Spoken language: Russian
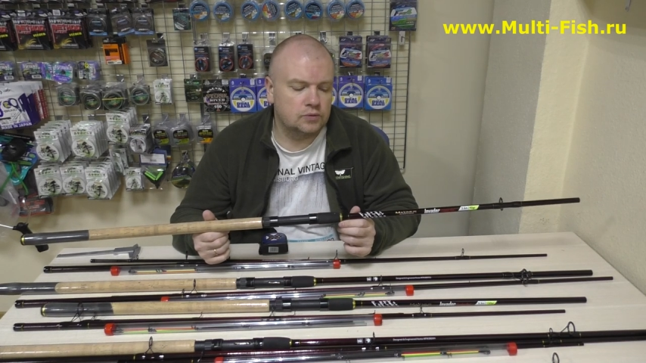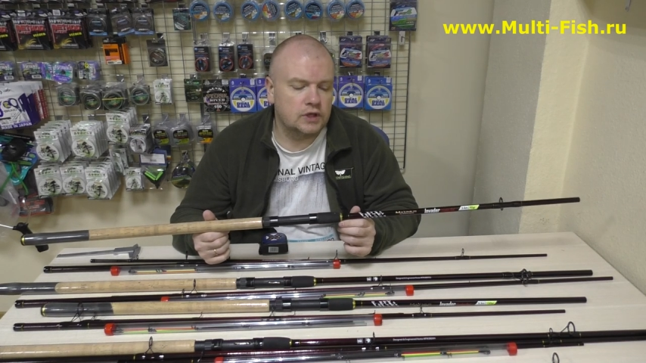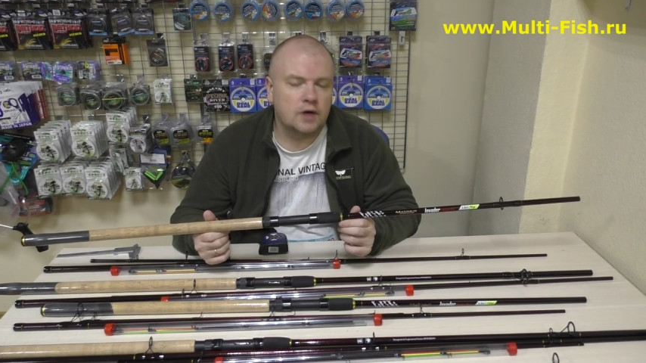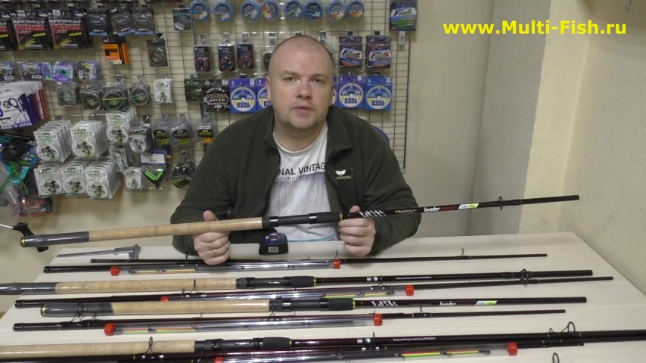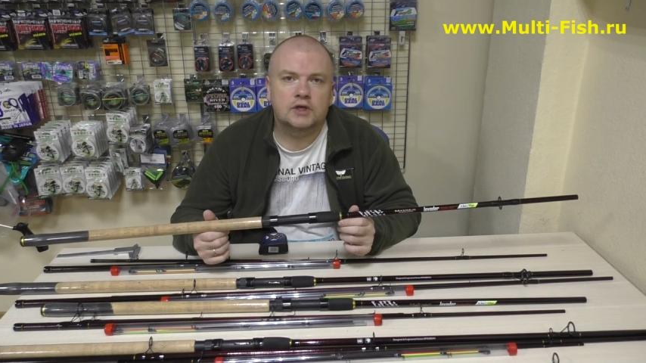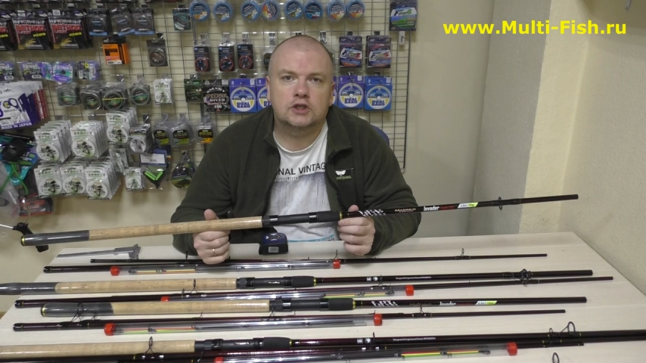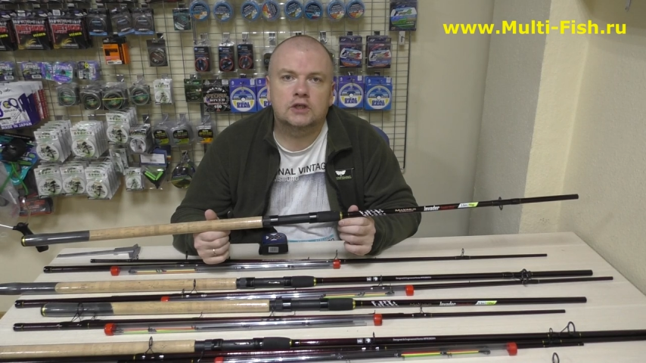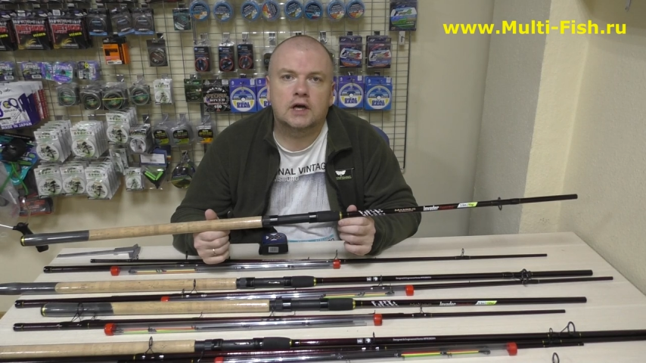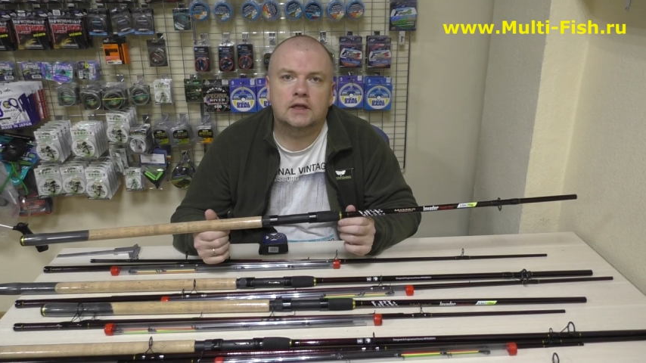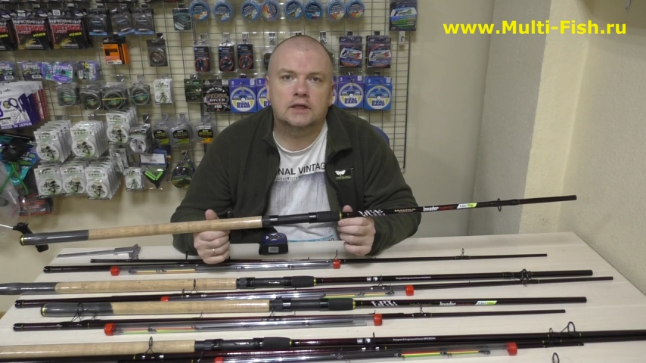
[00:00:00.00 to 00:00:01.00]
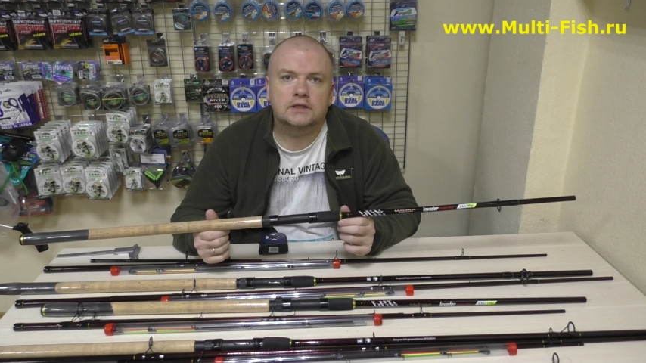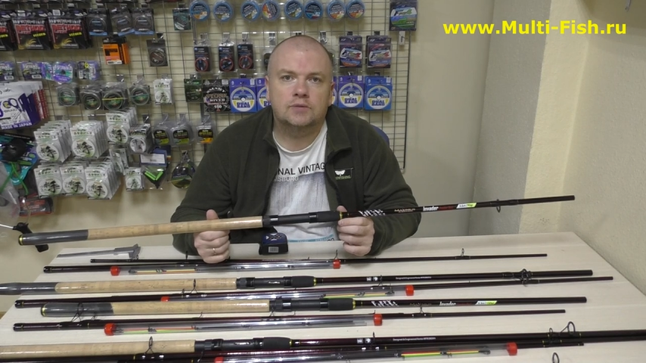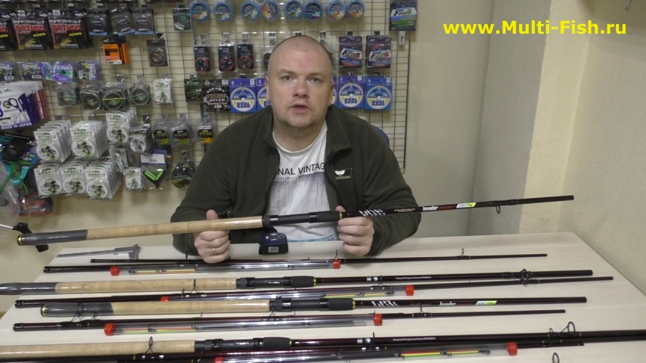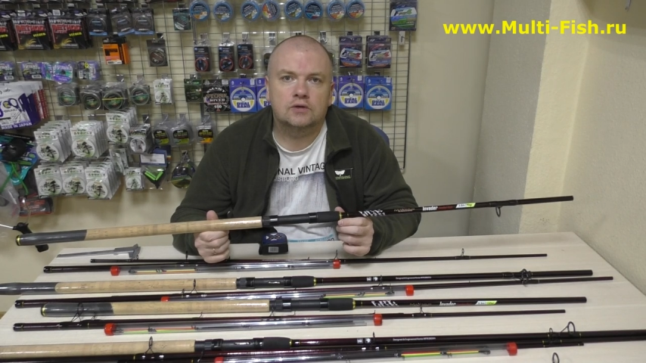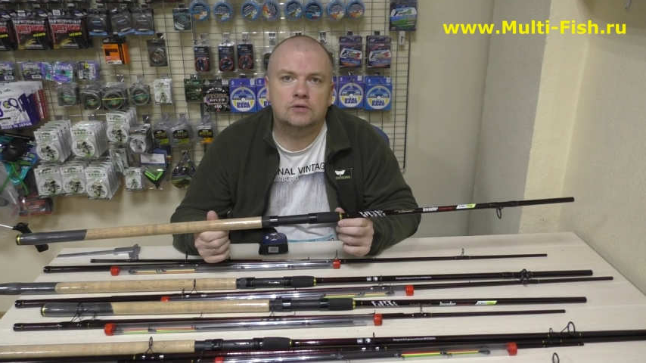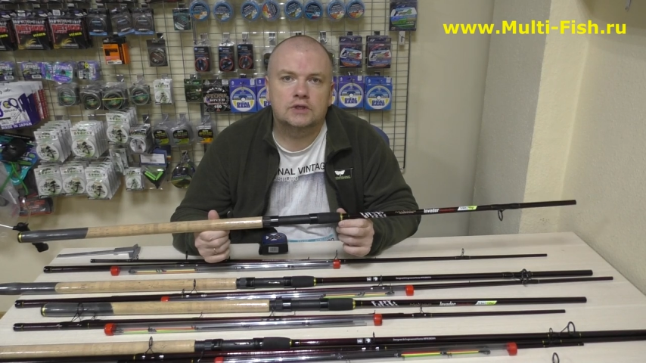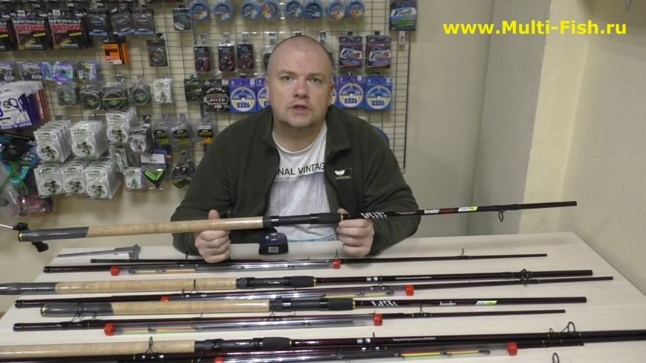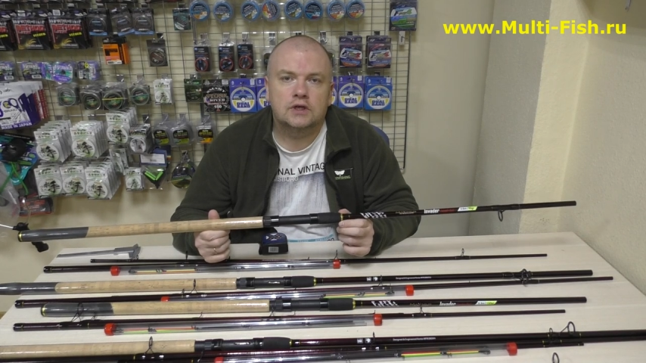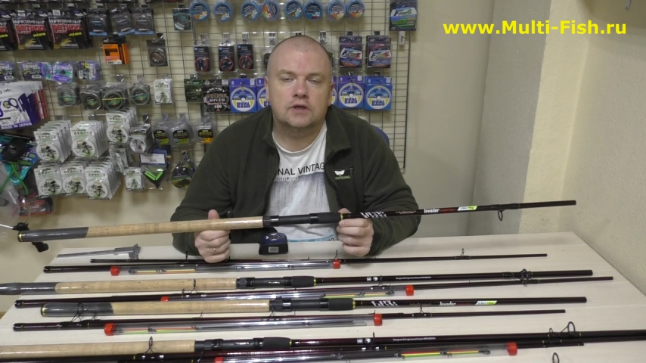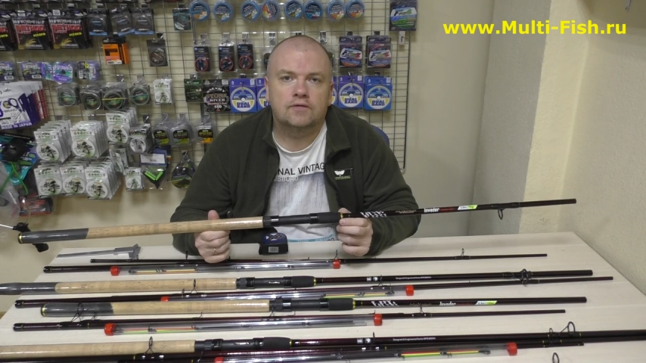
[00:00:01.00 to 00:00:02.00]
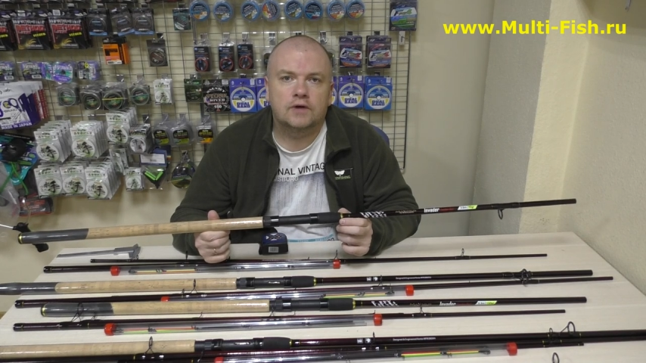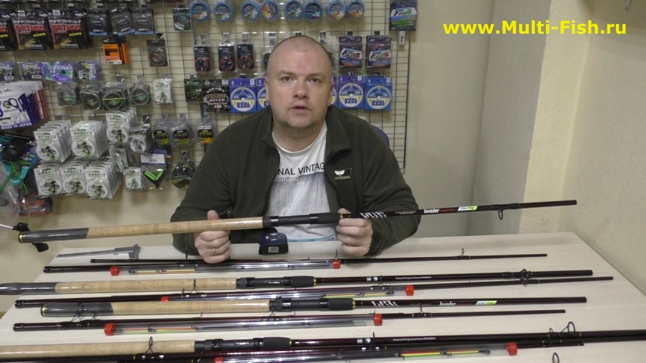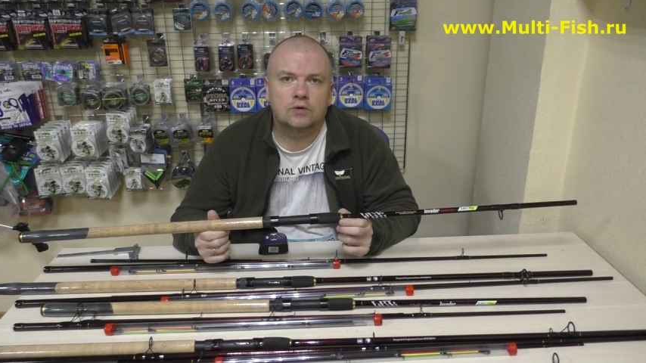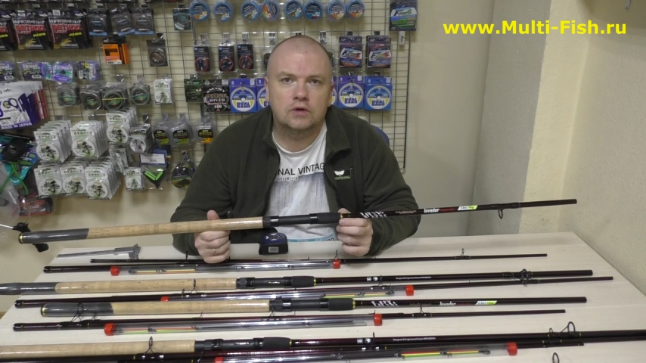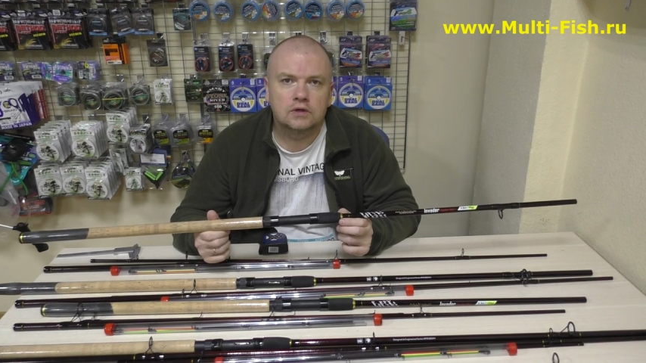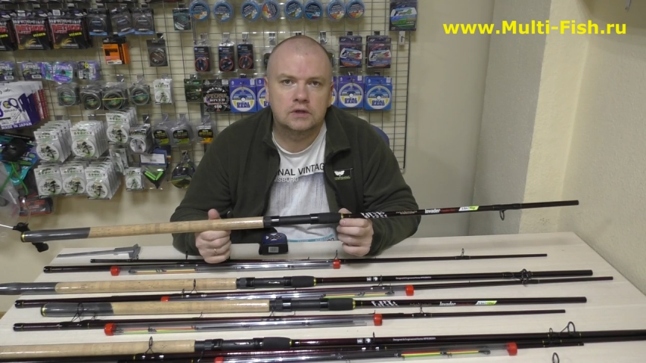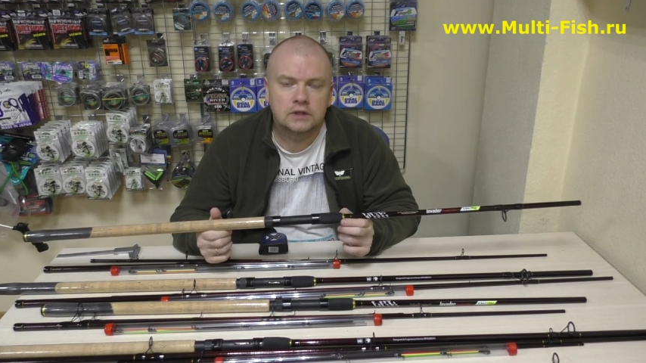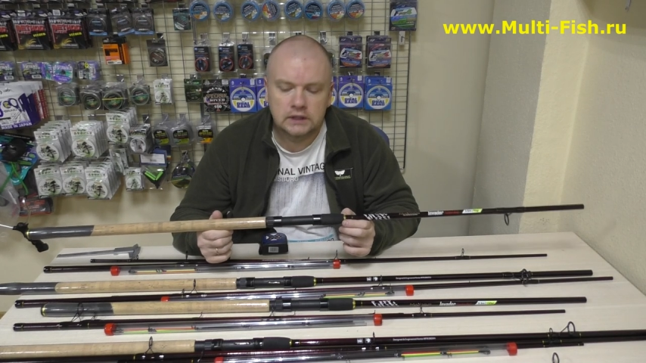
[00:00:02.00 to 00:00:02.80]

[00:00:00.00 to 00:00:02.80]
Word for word: у меня пришла на смену серии «Фотон»,